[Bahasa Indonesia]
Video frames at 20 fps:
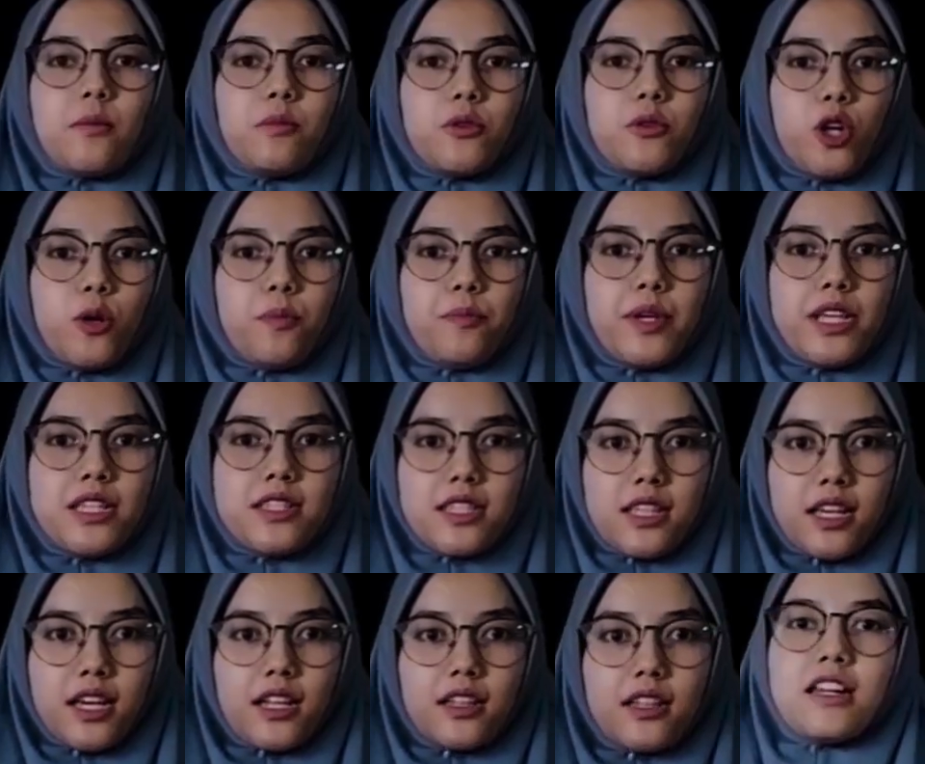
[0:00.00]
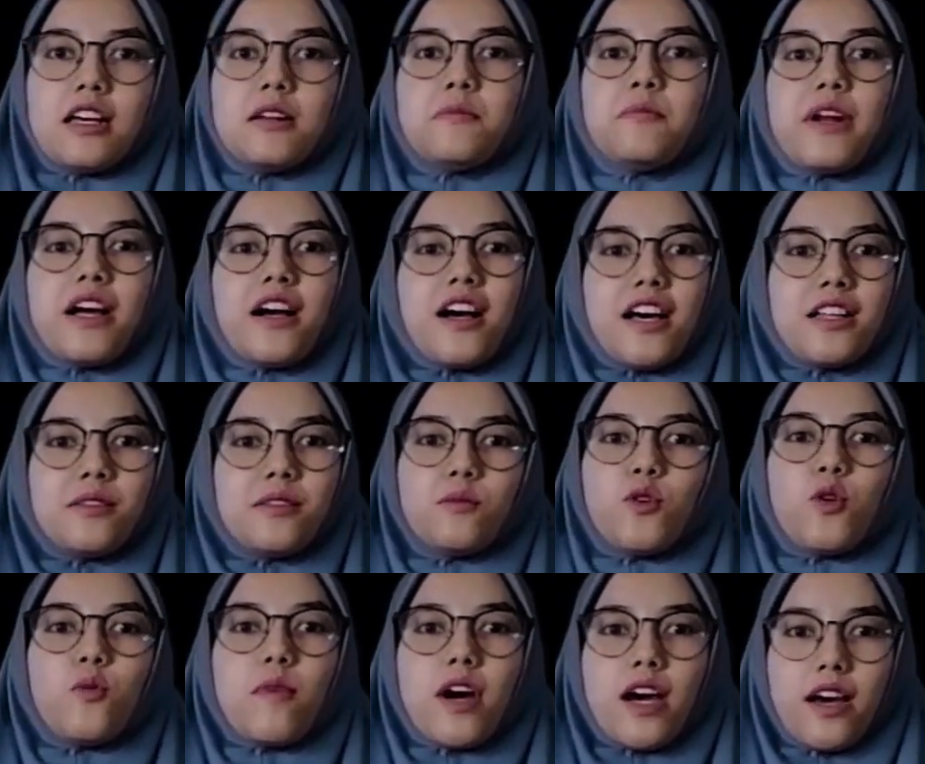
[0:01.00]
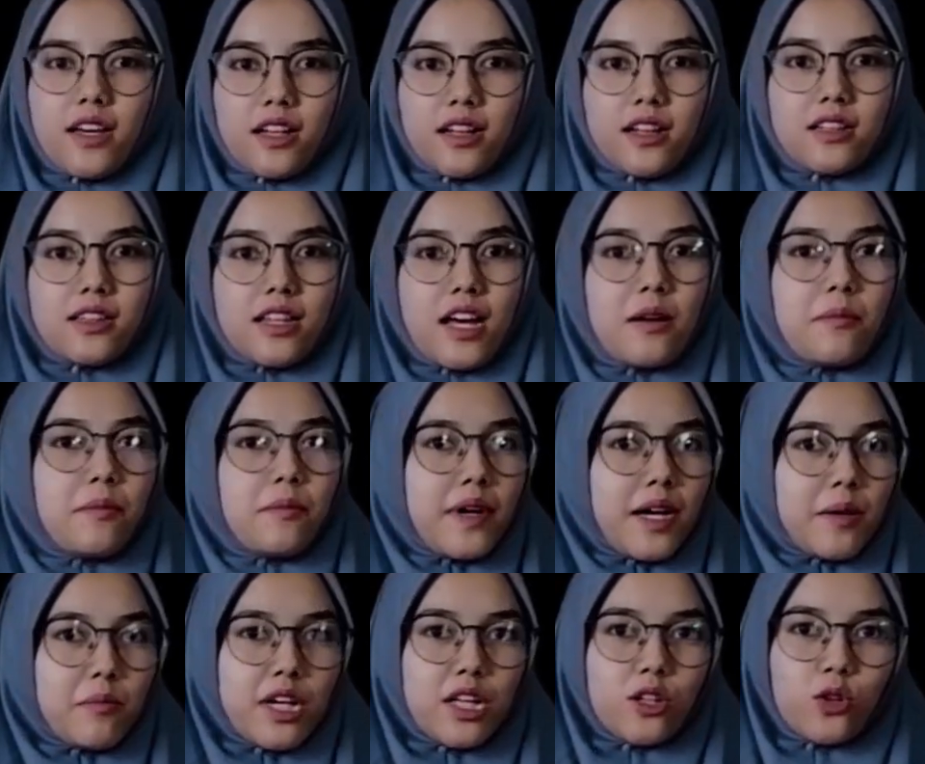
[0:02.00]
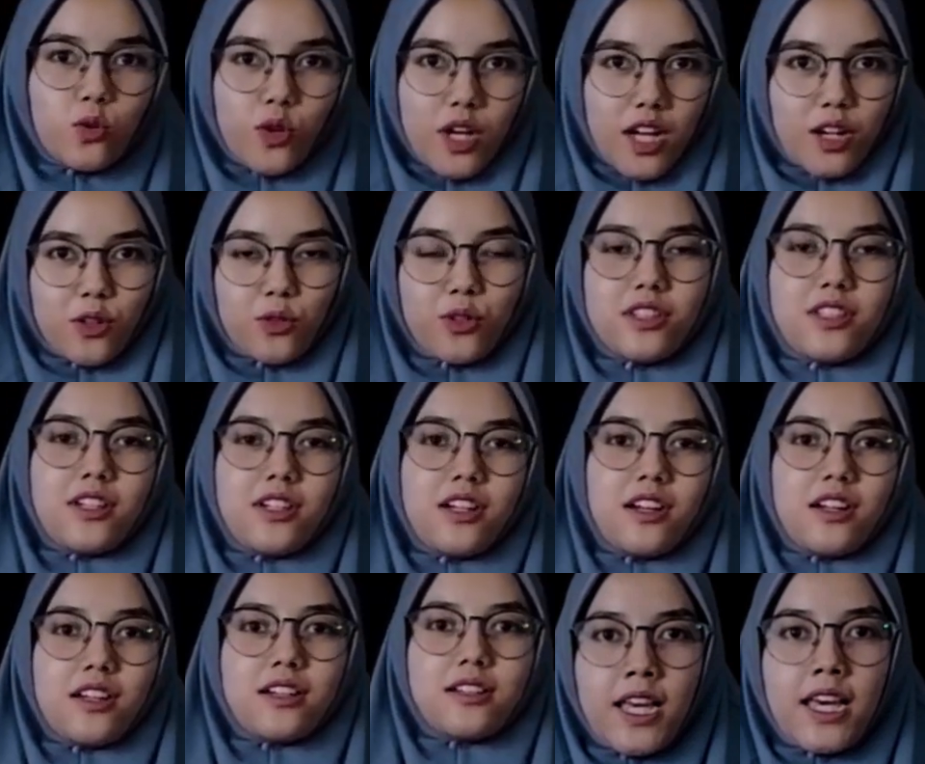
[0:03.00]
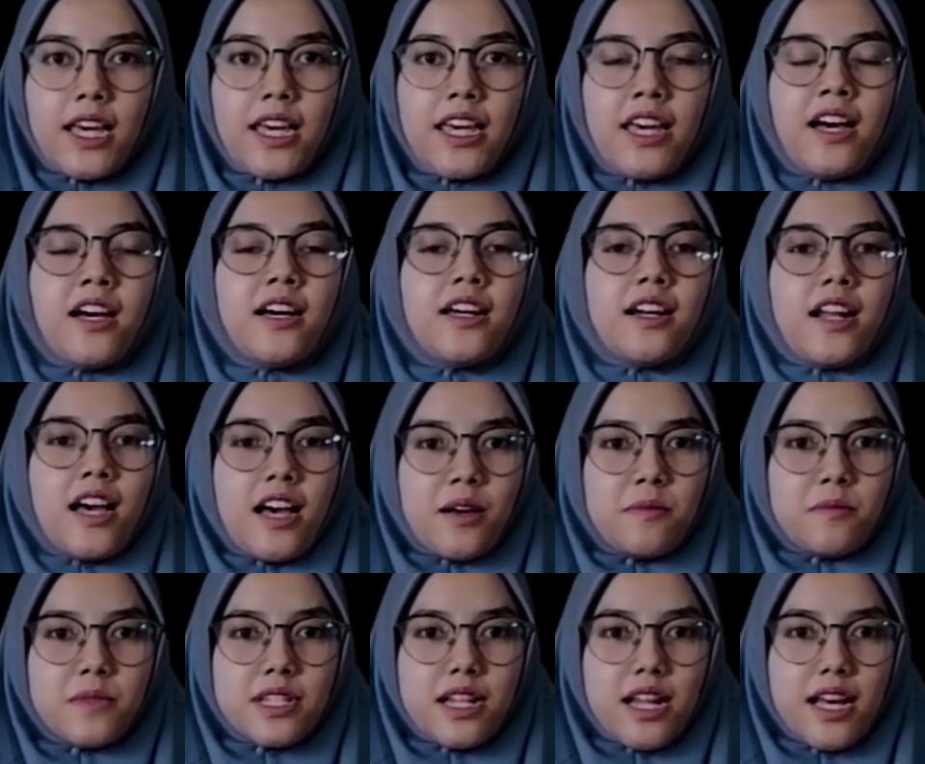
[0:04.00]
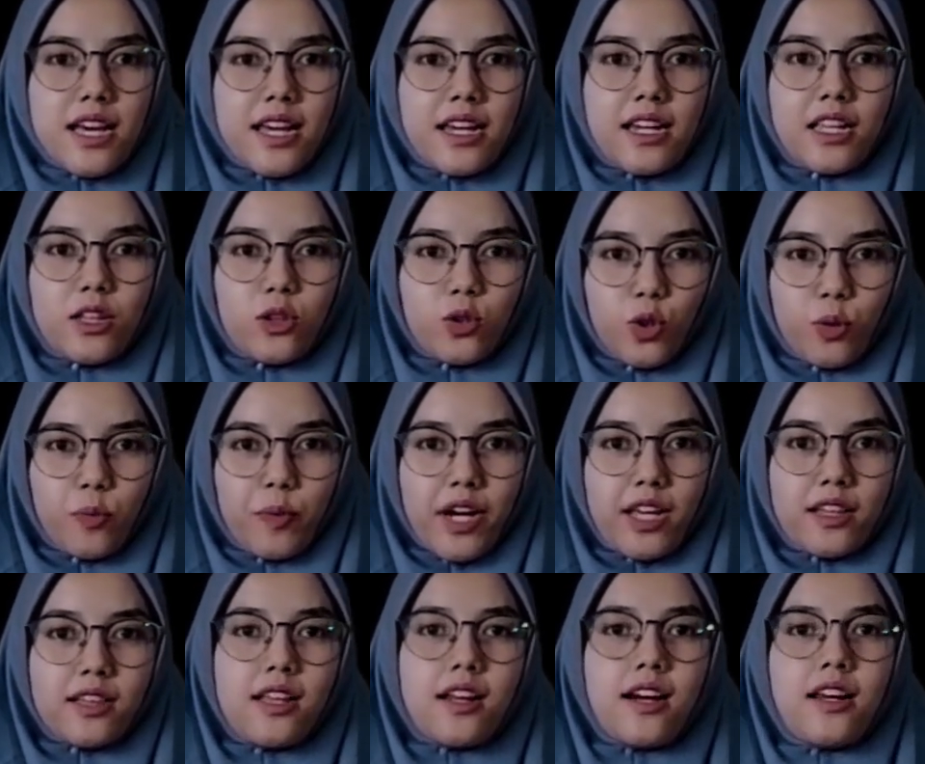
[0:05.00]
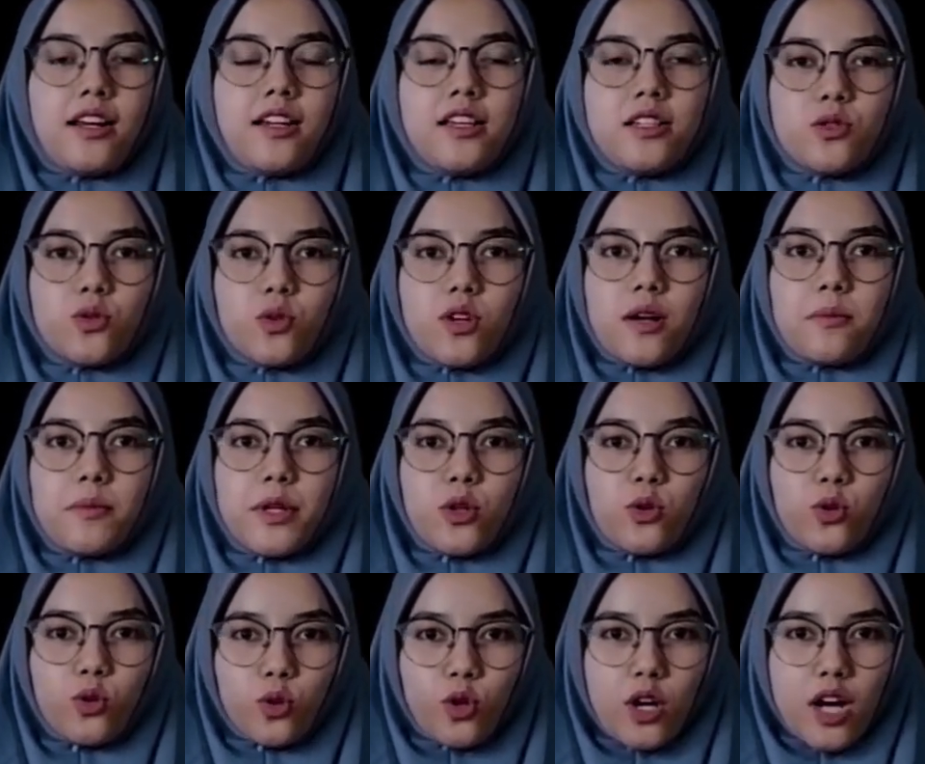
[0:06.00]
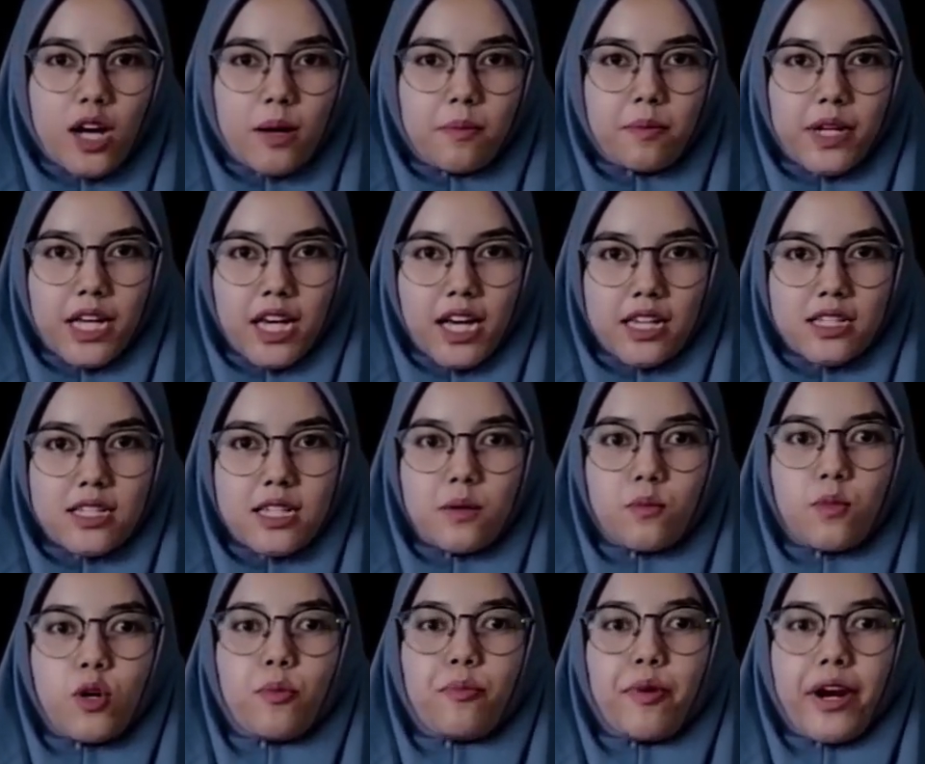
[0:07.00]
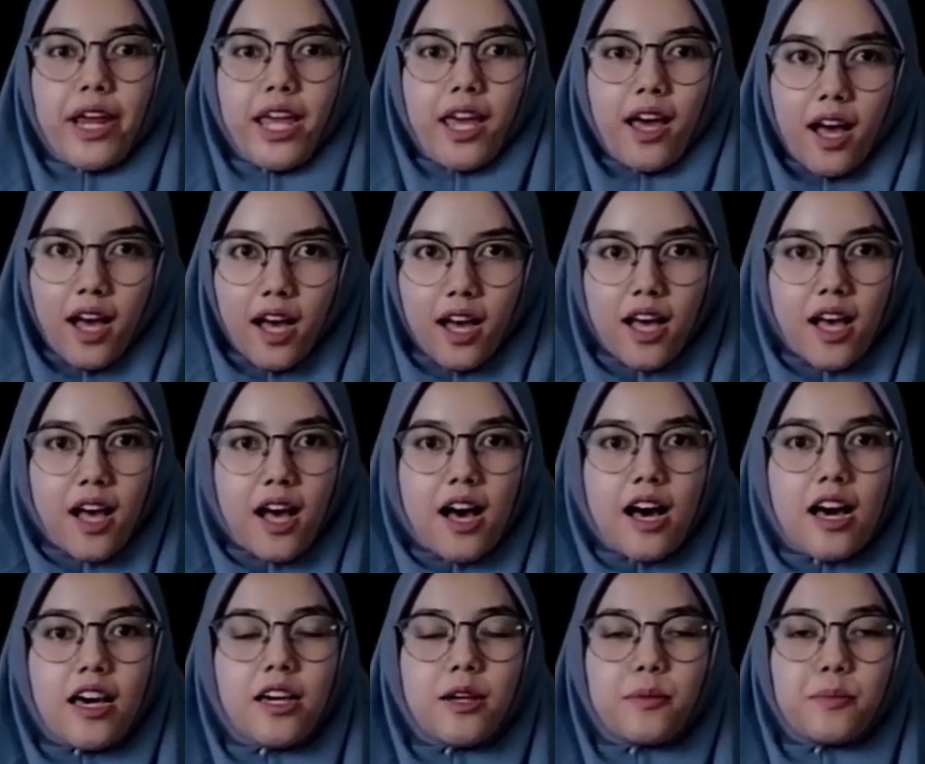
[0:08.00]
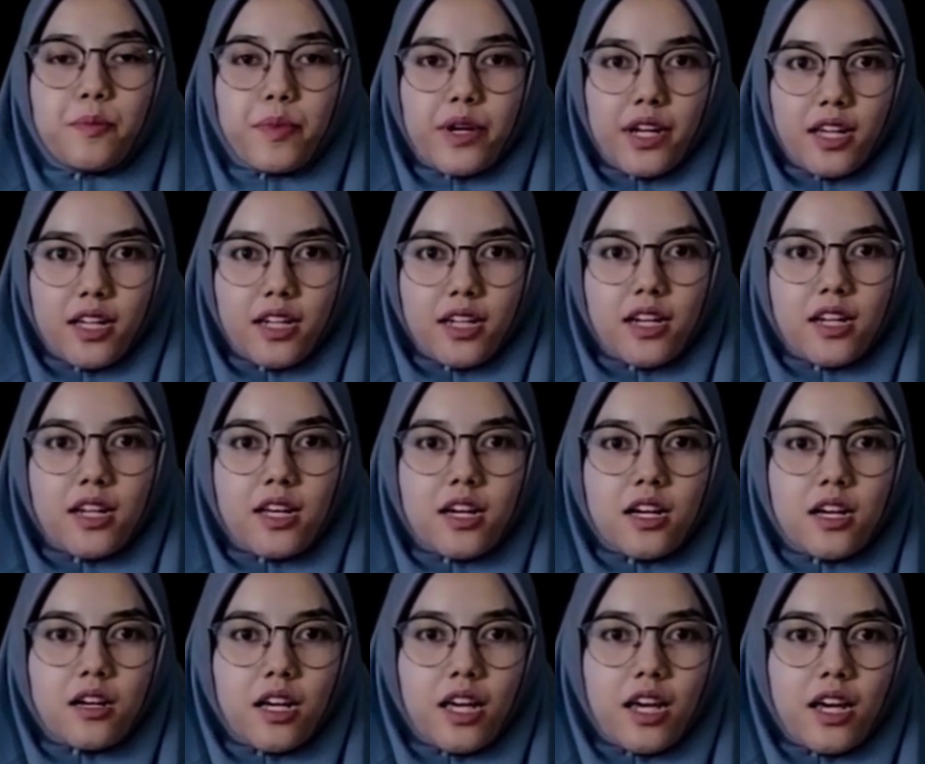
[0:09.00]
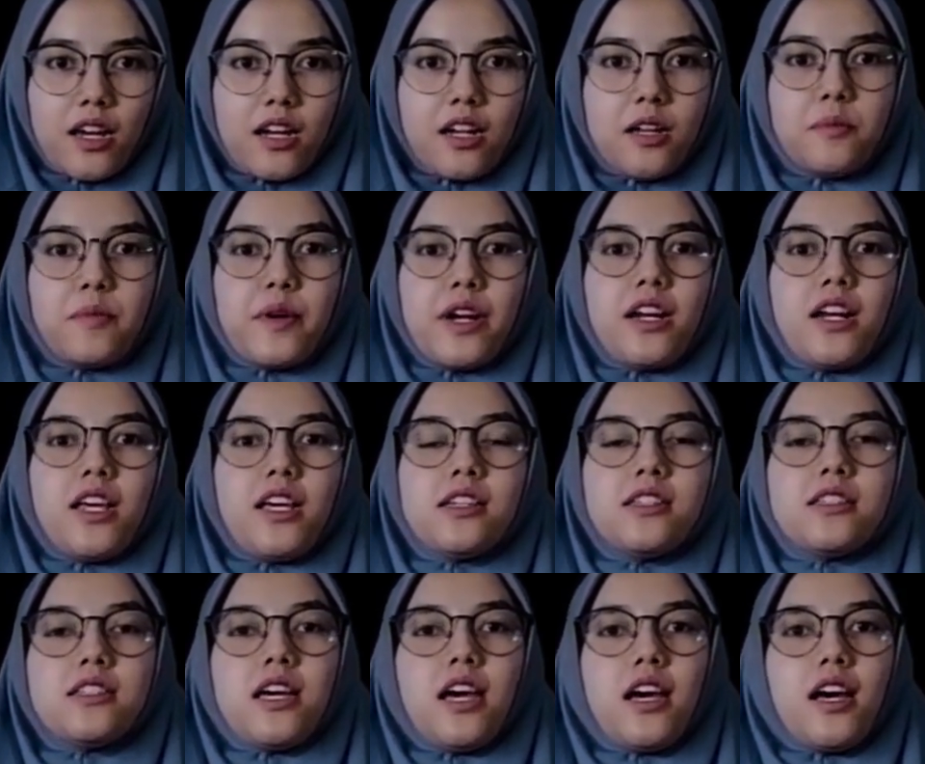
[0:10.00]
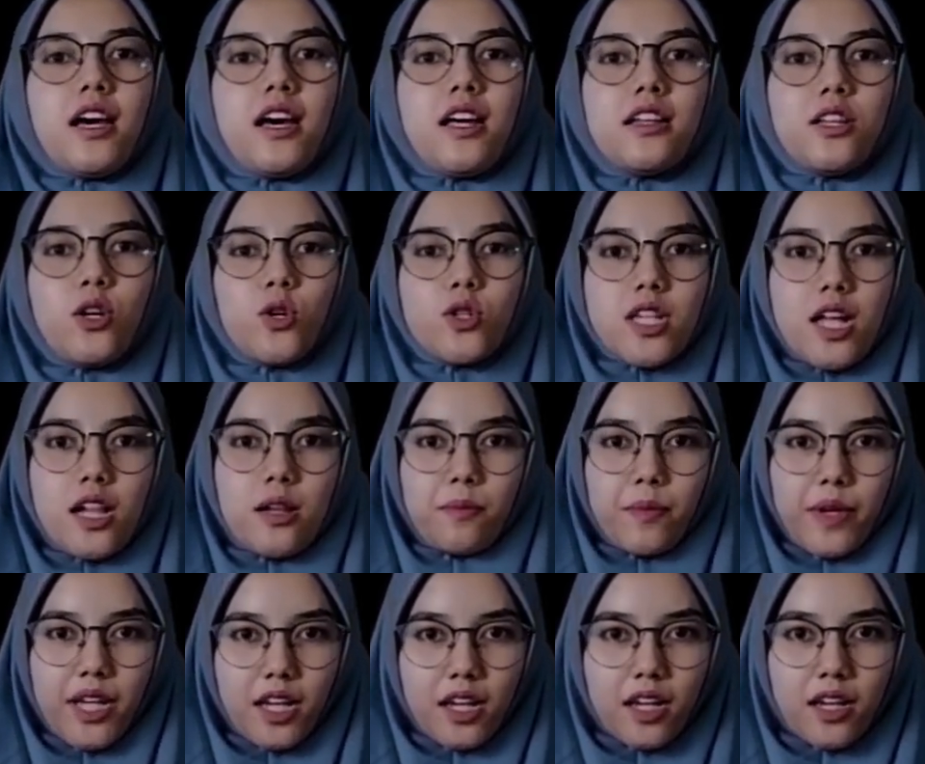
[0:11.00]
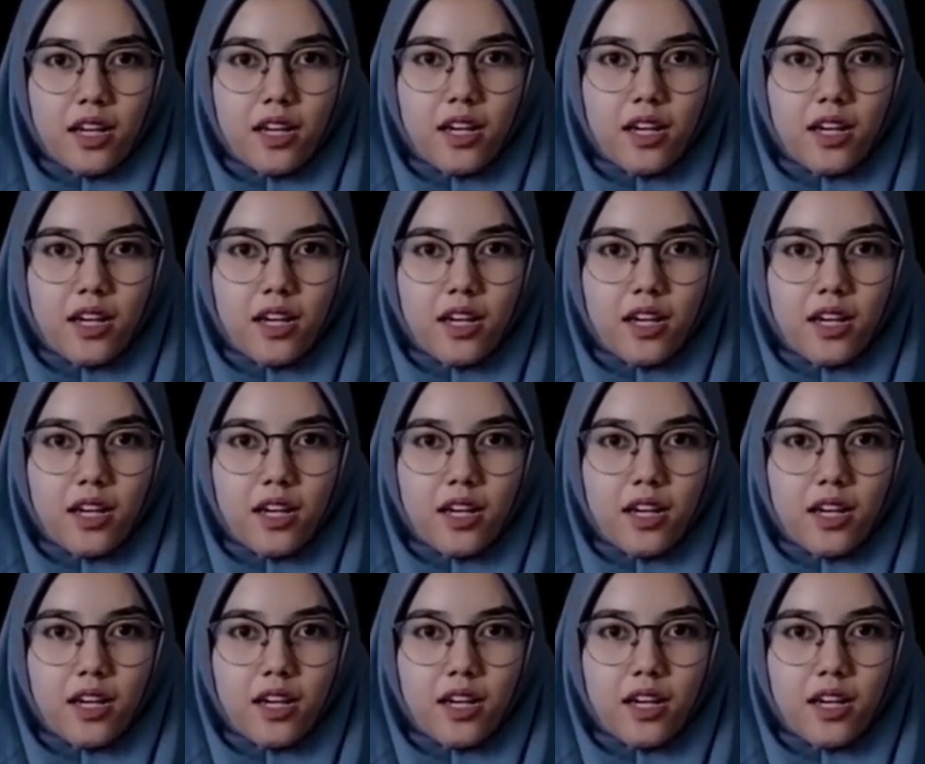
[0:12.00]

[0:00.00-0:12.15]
laptop, PC, dan perangkat mobile tanpa bantuan router. Yang keenam, selain itu printer ini juga mendukung aplikasi Mopria, Airprint, Canon Print Inject atau Selfie,